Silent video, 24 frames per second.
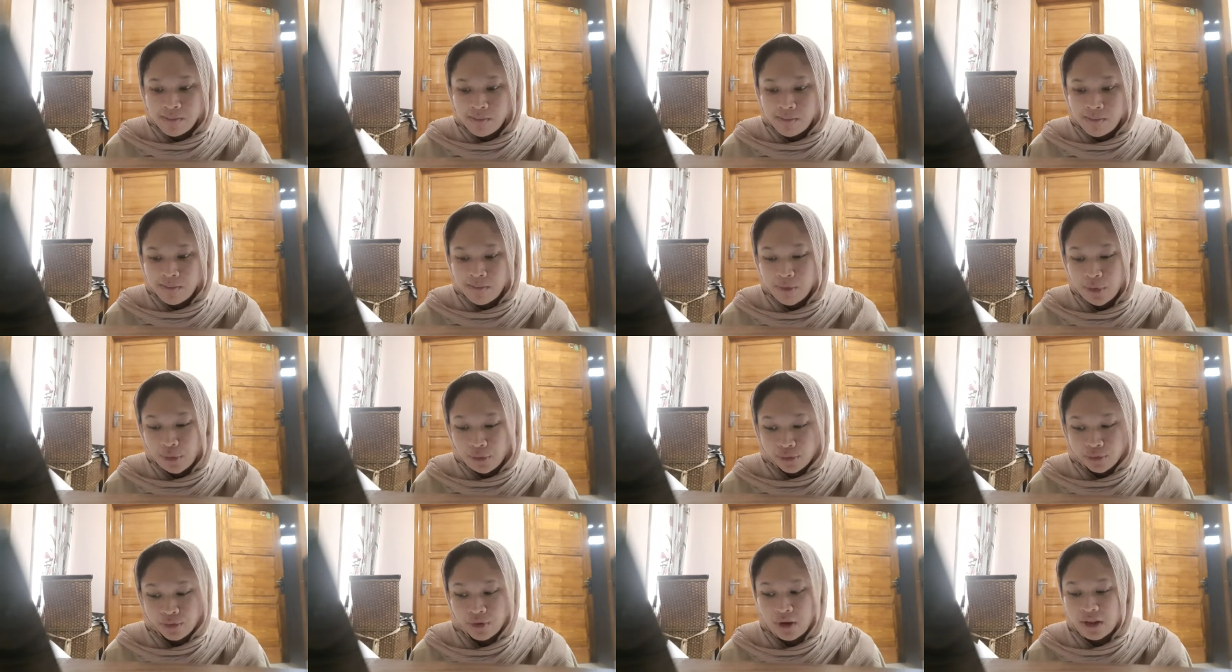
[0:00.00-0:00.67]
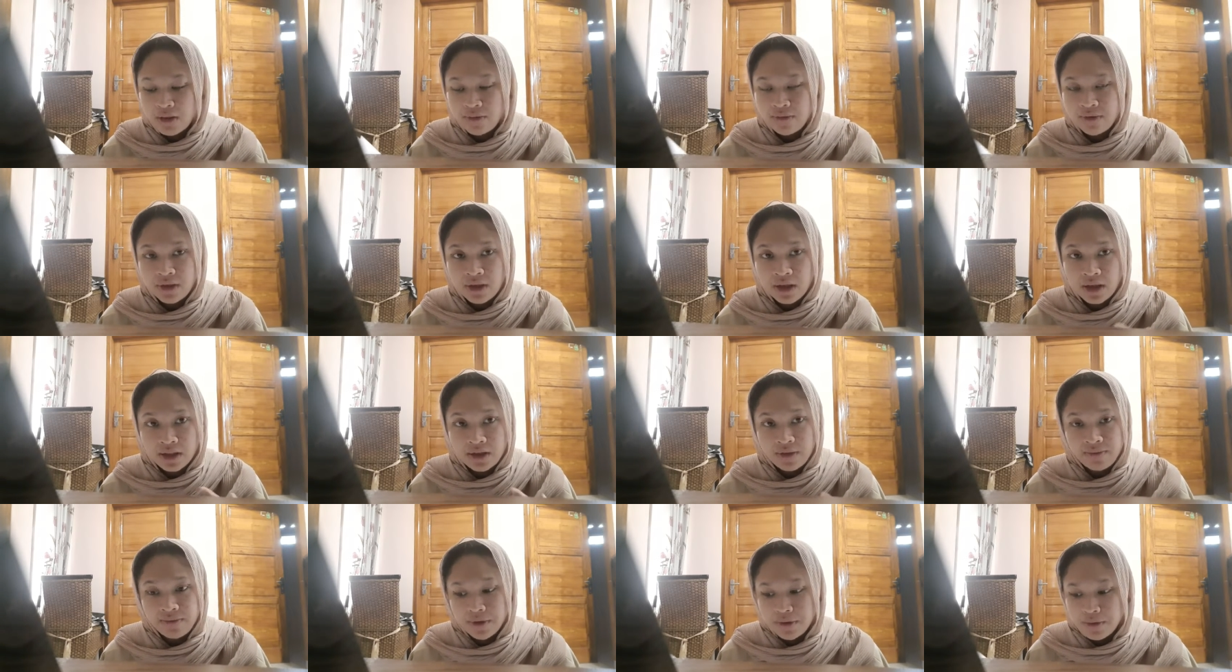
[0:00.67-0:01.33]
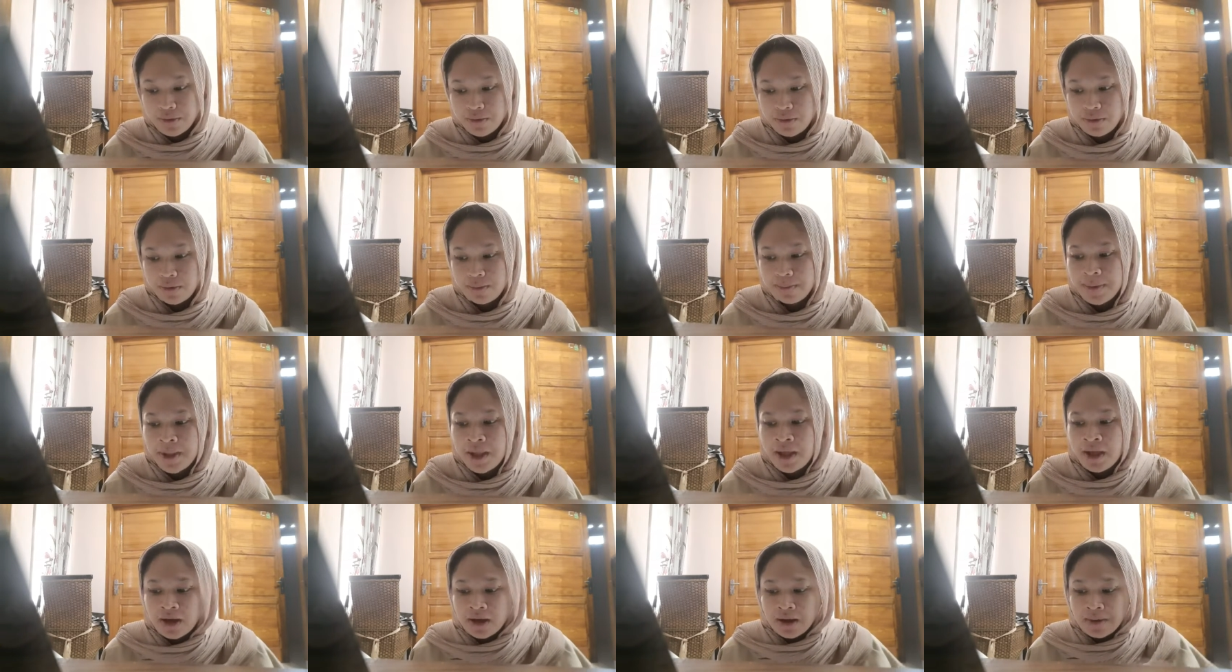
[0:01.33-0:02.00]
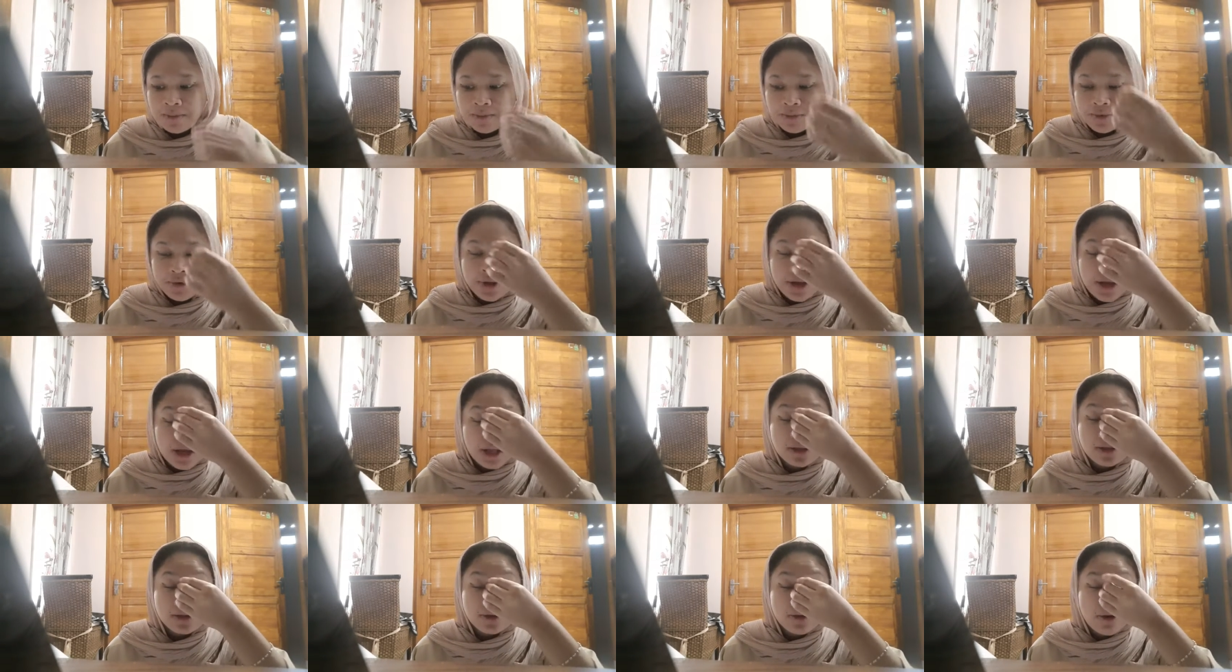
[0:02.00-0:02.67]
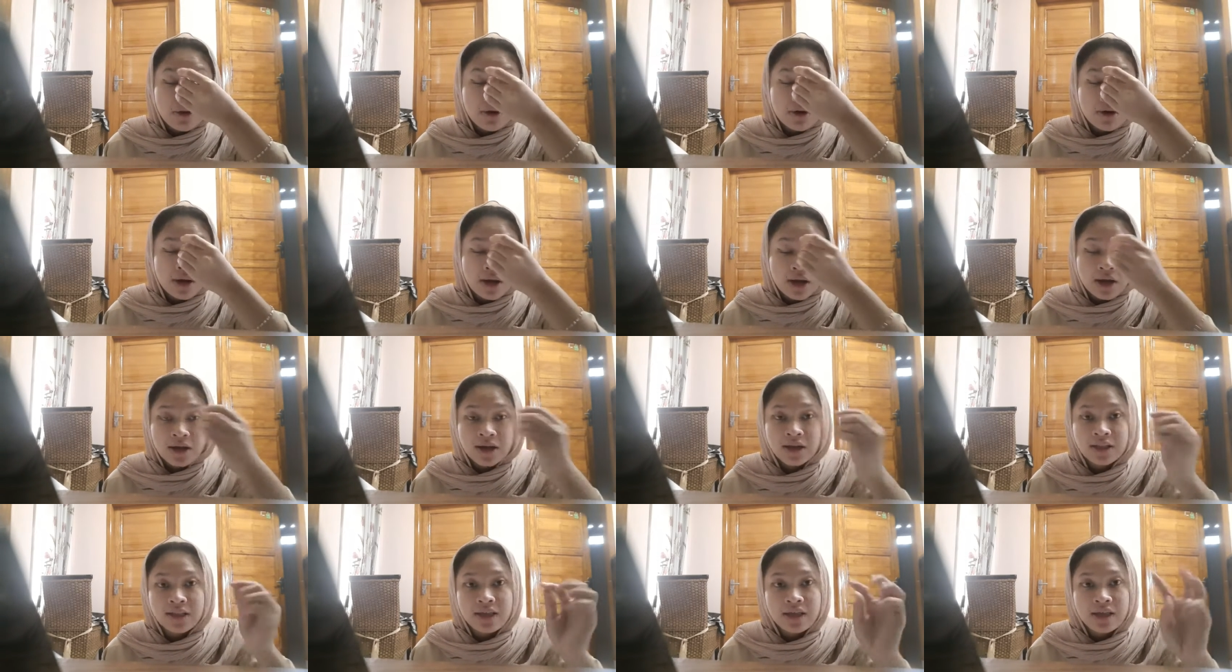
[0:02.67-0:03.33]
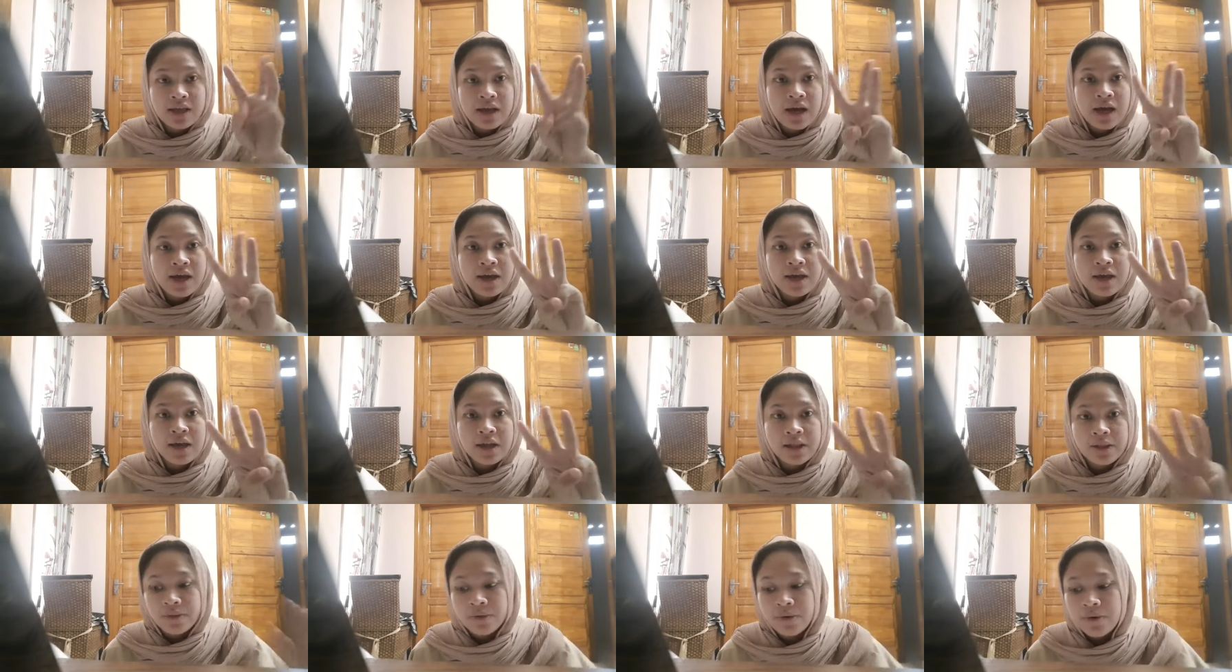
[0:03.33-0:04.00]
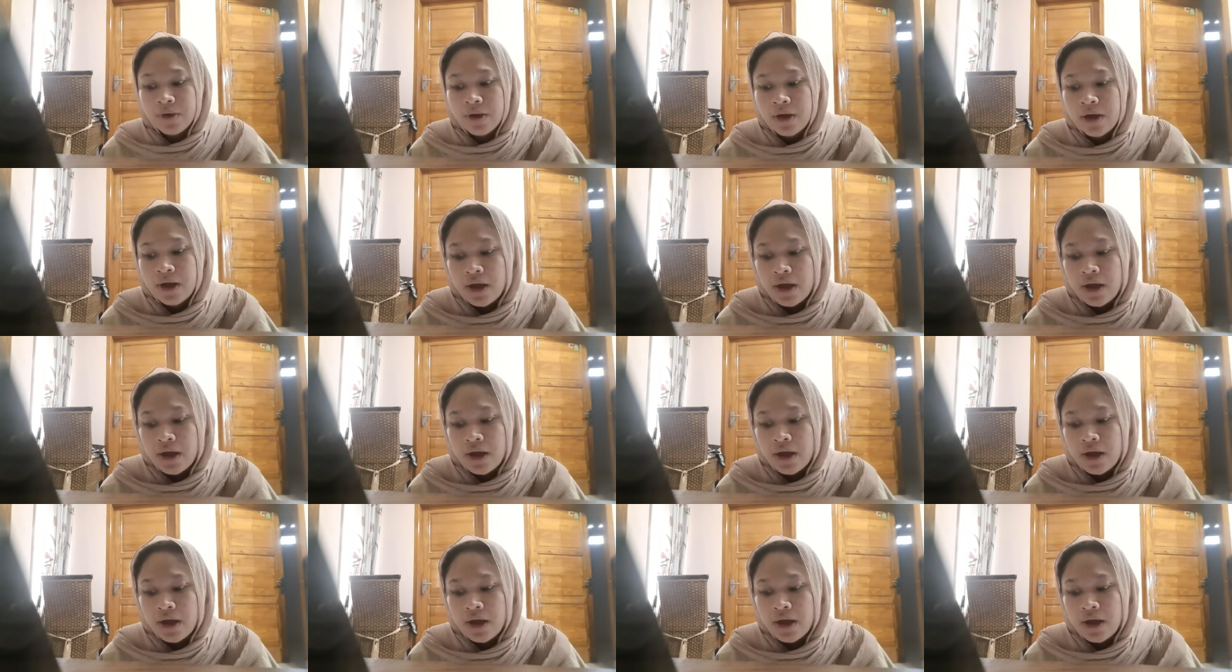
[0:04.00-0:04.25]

menguntungkan individu kemudian skor yang ketiga yaitu